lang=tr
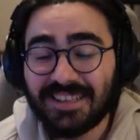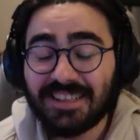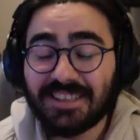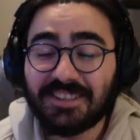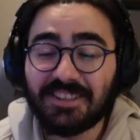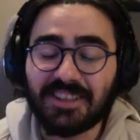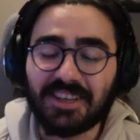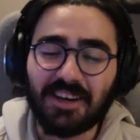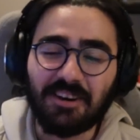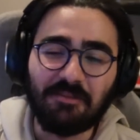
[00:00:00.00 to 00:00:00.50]

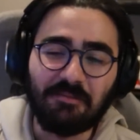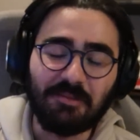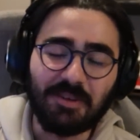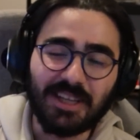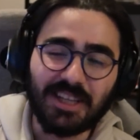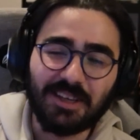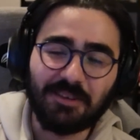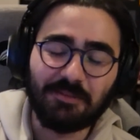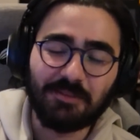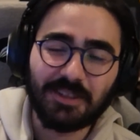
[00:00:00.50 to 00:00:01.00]
Yok abi
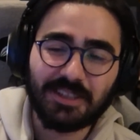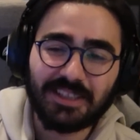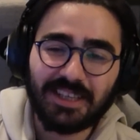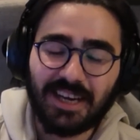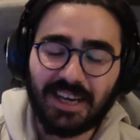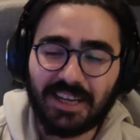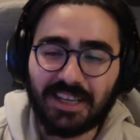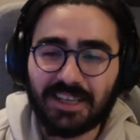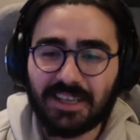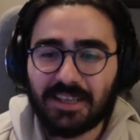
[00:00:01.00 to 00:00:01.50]
malam
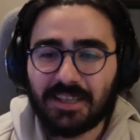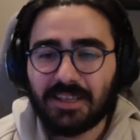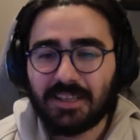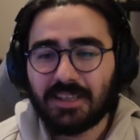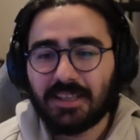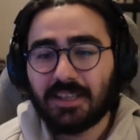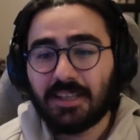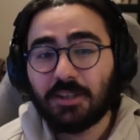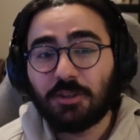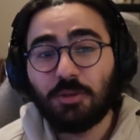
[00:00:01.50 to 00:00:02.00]
yani
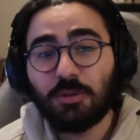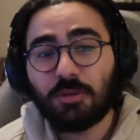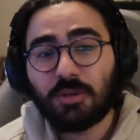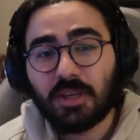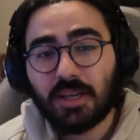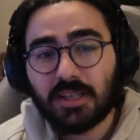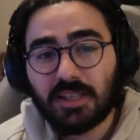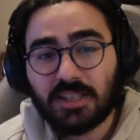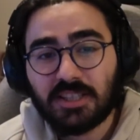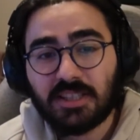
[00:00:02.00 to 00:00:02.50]

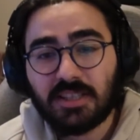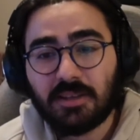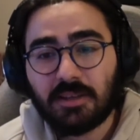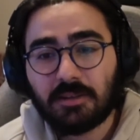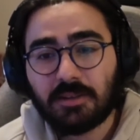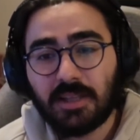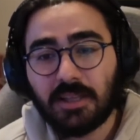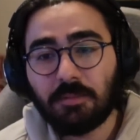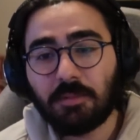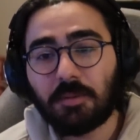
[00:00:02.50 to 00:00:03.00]
Türkiye'de işte
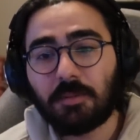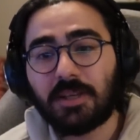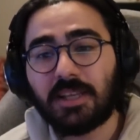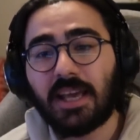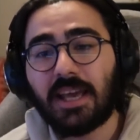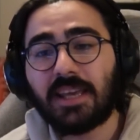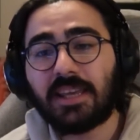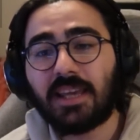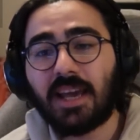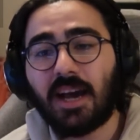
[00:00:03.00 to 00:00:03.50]
dediğim gibi
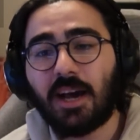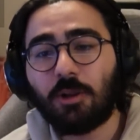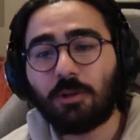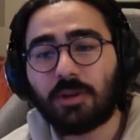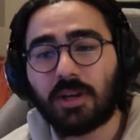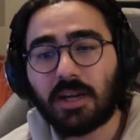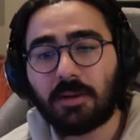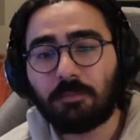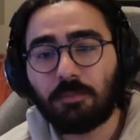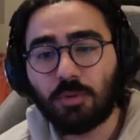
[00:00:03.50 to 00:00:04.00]
YG'
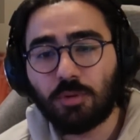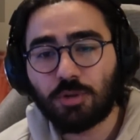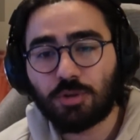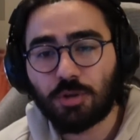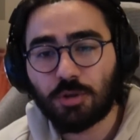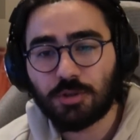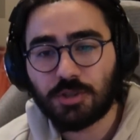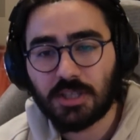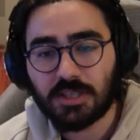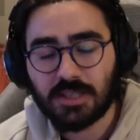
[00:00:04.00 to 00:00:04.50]
olarak bunu
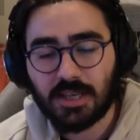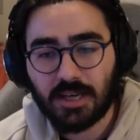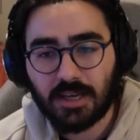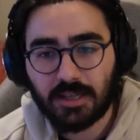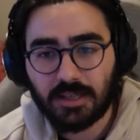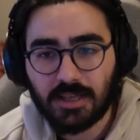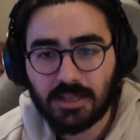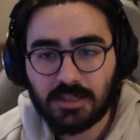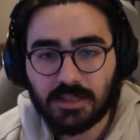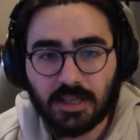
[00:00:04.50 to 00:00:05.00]
çözeceğiz
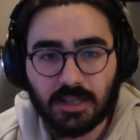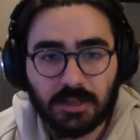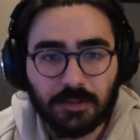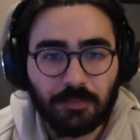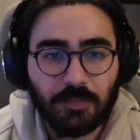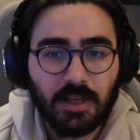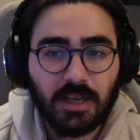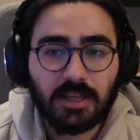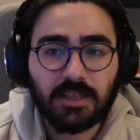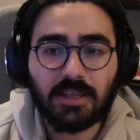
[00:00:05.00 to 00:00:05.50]
arkadaşlar.
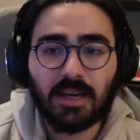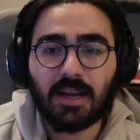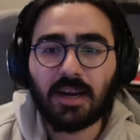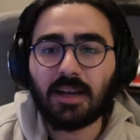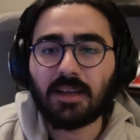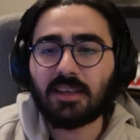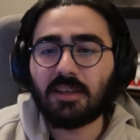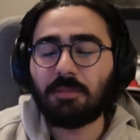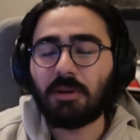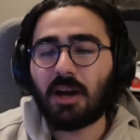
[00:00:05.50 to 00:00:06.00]

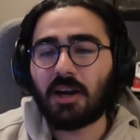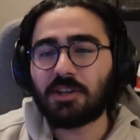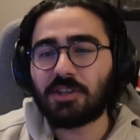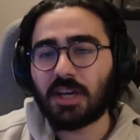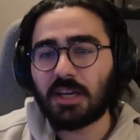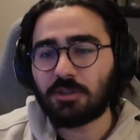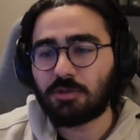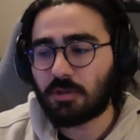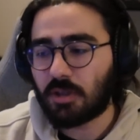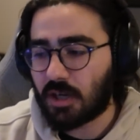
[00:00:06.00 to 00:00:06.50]
Yarak gibi
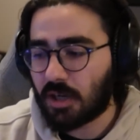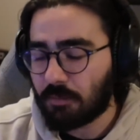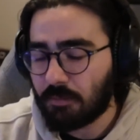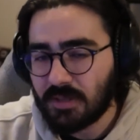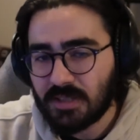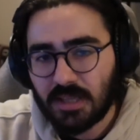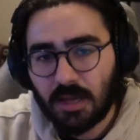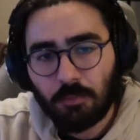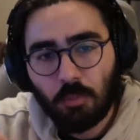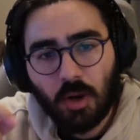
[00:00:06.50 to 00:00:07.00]
ajans olarak
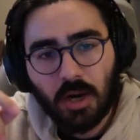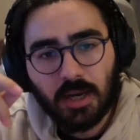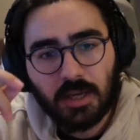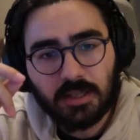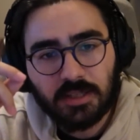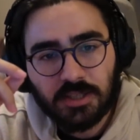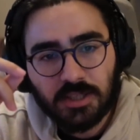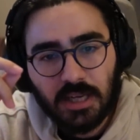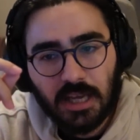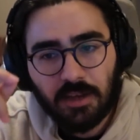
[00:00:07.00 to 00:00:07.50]
mesela bu
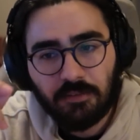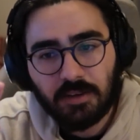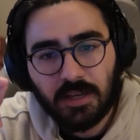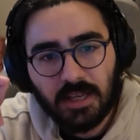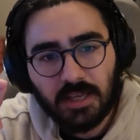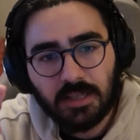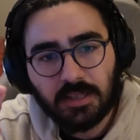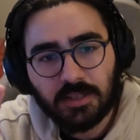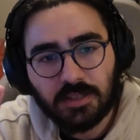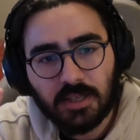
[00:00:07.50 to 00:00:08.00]
arkadaşın evine
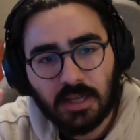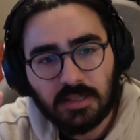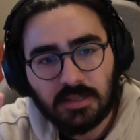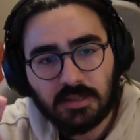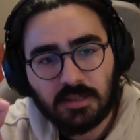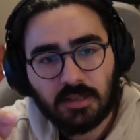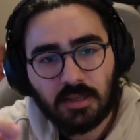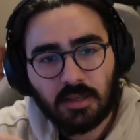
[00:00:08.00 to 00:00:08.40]
gideceğiz.